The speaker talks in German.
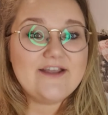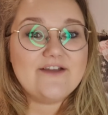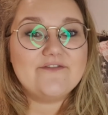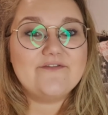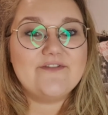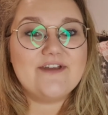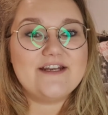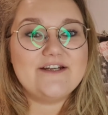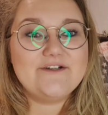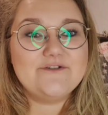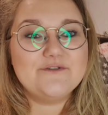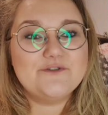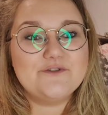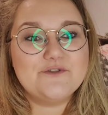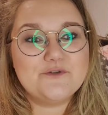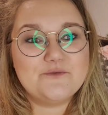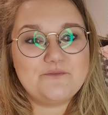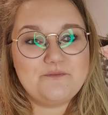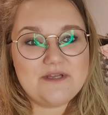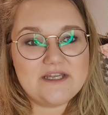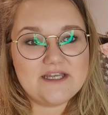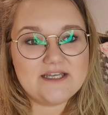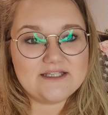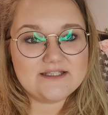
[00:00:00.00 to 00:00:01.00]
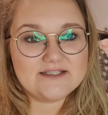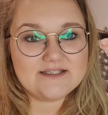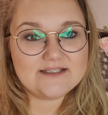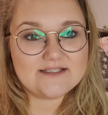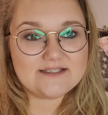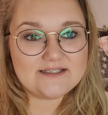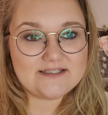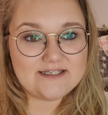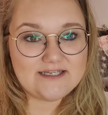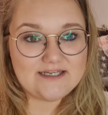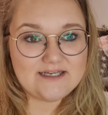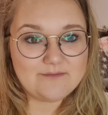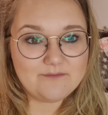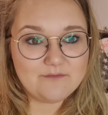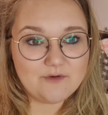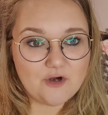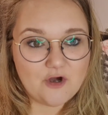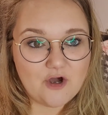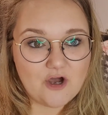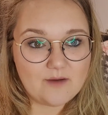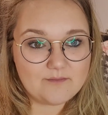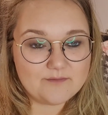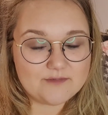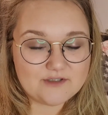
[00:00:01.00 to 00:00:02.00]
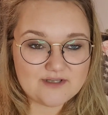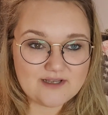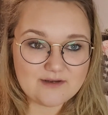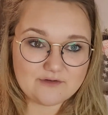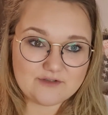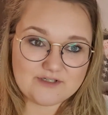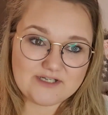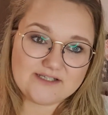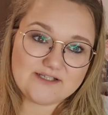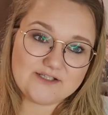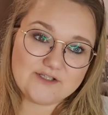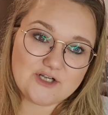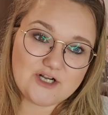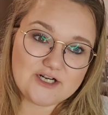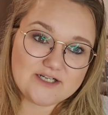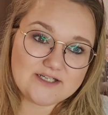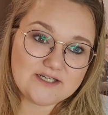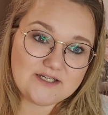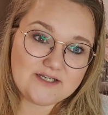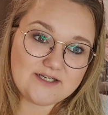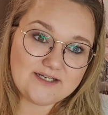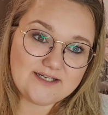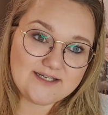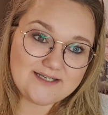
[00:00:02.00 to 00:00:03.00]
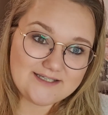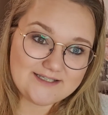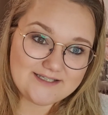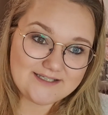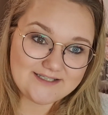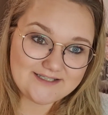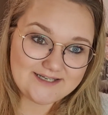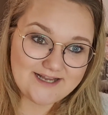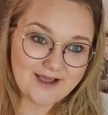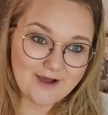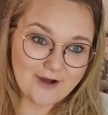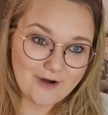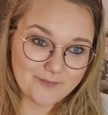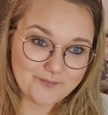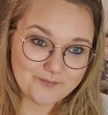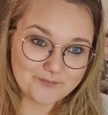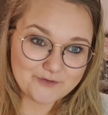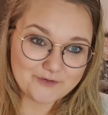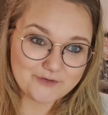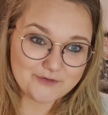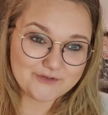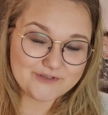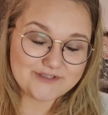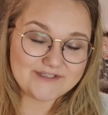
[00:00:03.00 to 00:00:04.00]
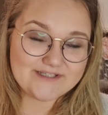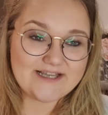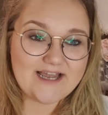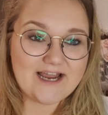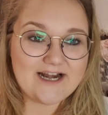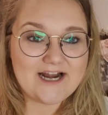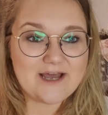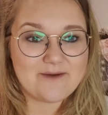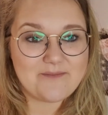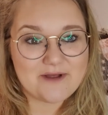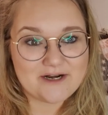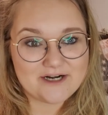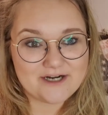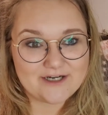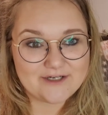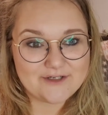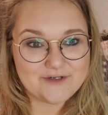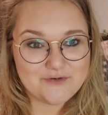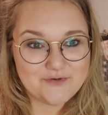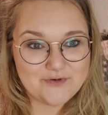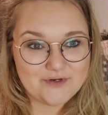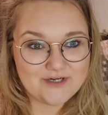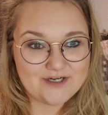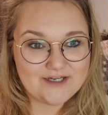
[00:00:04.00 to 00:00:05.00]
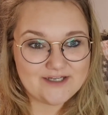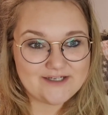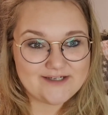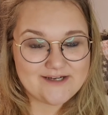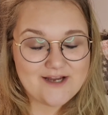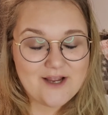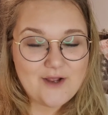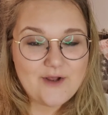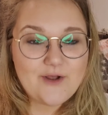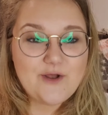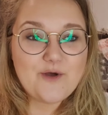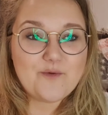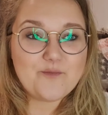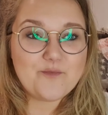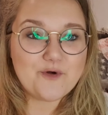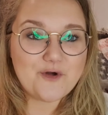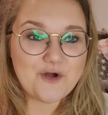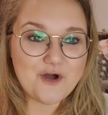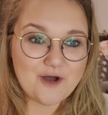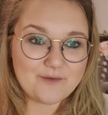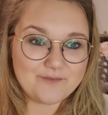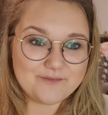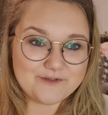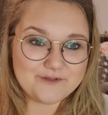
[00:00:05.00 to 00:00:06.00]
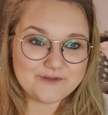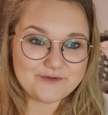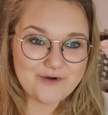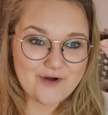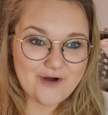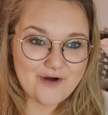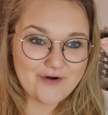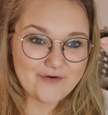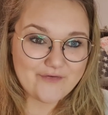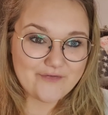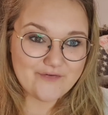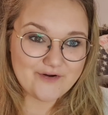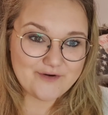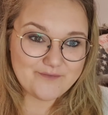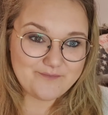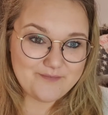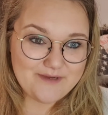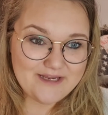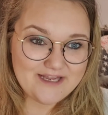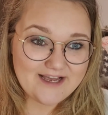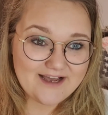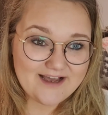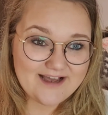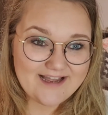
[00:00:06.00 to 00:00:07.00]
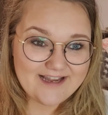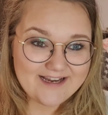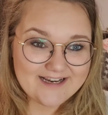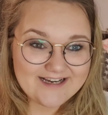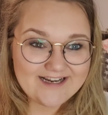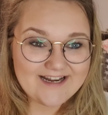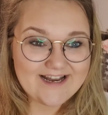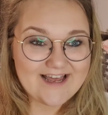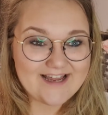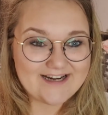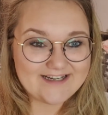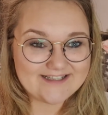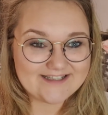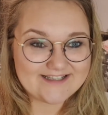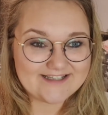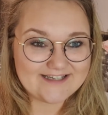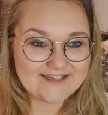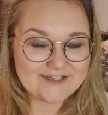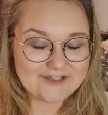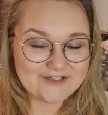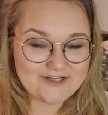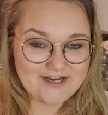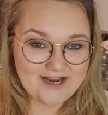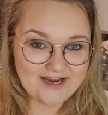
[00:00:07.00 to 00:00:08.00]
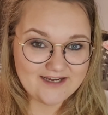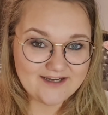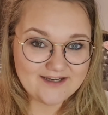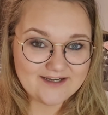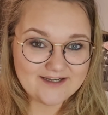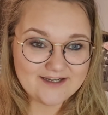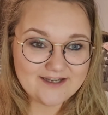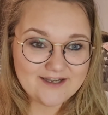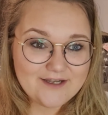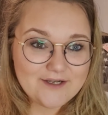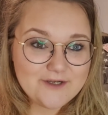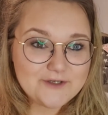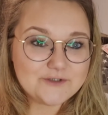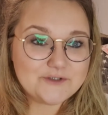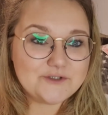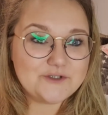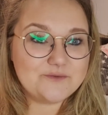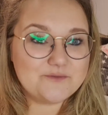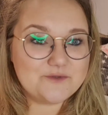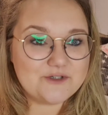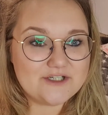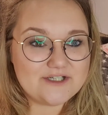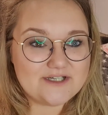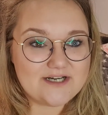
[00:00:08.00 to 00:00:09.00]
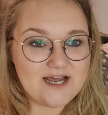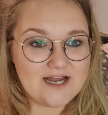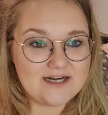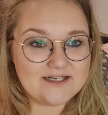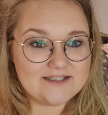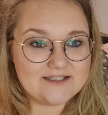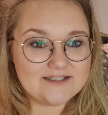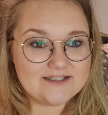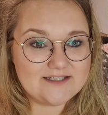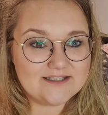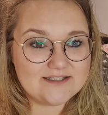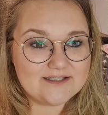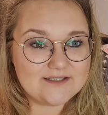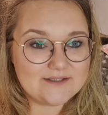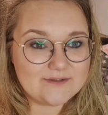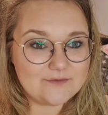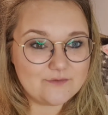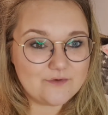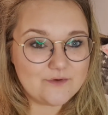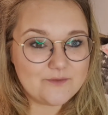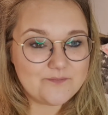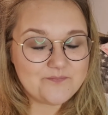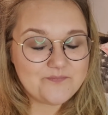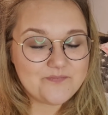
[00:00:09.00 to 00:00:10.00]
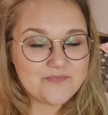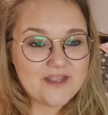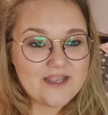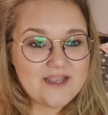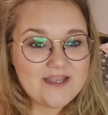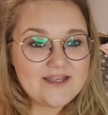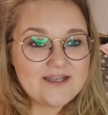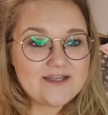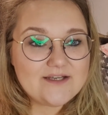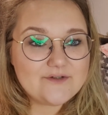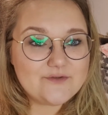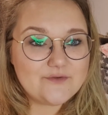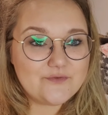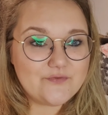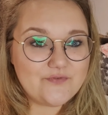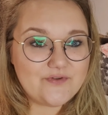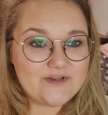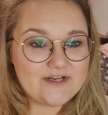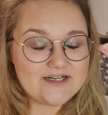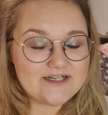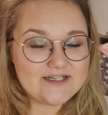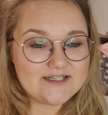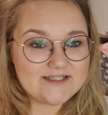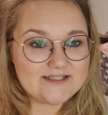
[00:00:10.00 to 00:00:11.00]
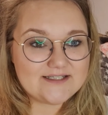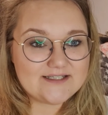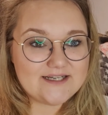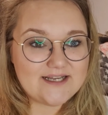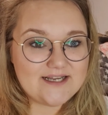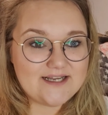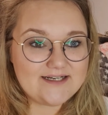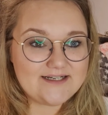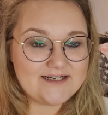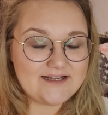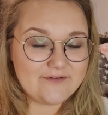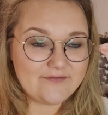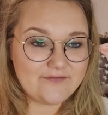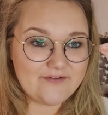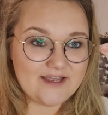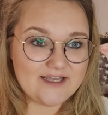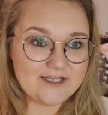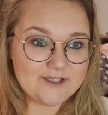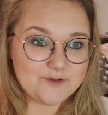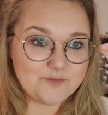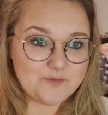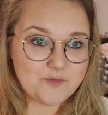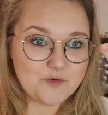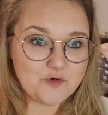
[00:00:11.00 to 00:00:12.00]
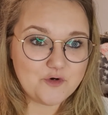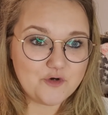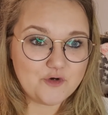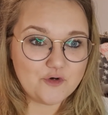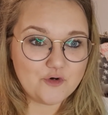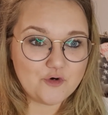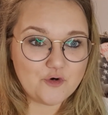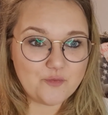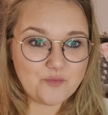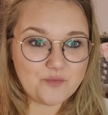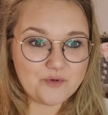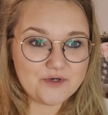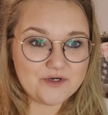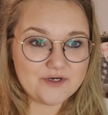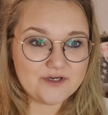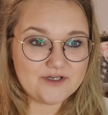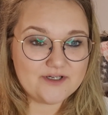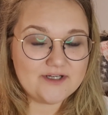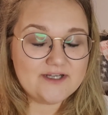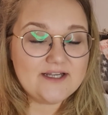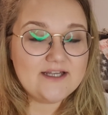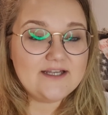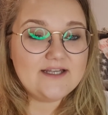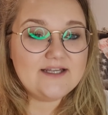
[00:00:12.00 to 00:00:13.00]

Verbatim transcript: Wenn du zu mir ins Team kommst, und das sollte nicht der Hauptgrund sein, aber natürlich bekommst du auch von mir ein kleines Geschenk zum Start dazu. Du findest in der Facebook-Gruppe